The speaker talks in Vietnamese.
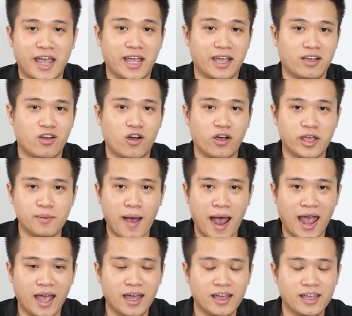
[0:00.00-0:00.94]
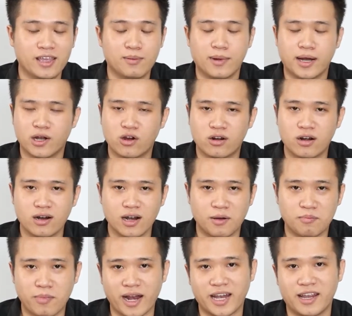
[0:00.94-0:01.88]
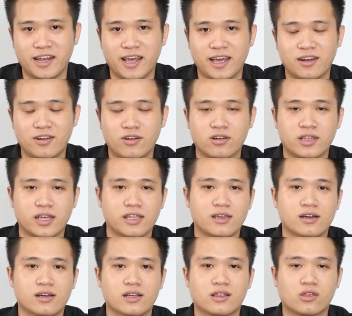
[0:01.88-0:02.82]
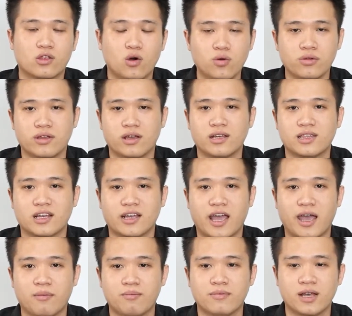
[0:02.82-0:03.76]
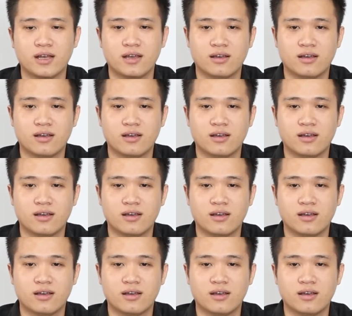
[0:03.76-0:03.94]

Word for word: chạy Core i3 nhưng mà nó rất là mạnh anh à nó có thể chơi tốt những cái tựa game